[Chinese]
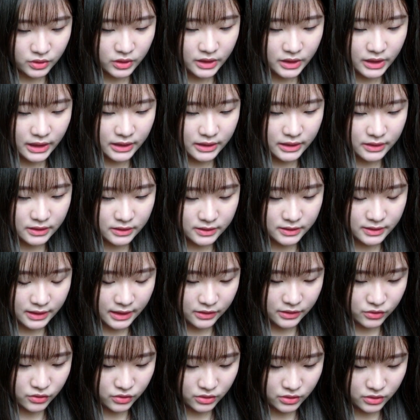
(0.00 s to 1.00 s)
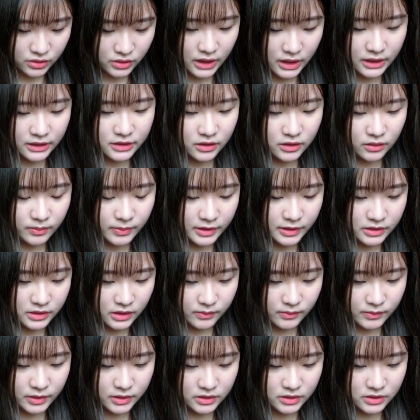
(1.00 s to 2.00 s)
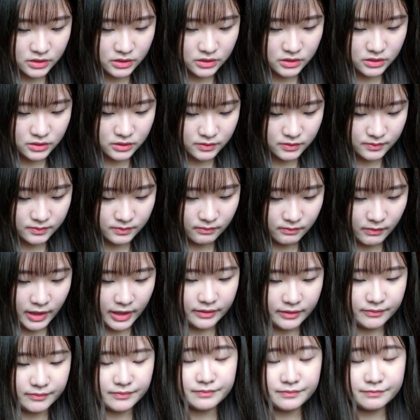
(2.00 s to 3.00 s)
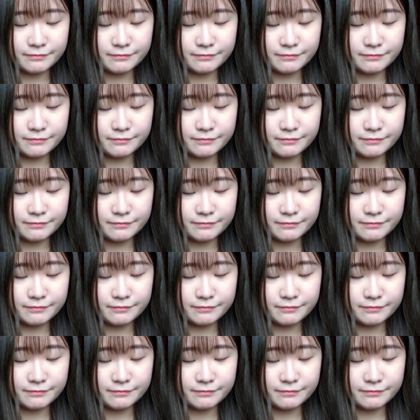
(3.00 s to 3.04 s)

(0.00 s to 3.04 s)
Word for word: 因为它感觉它照片上面是蛮，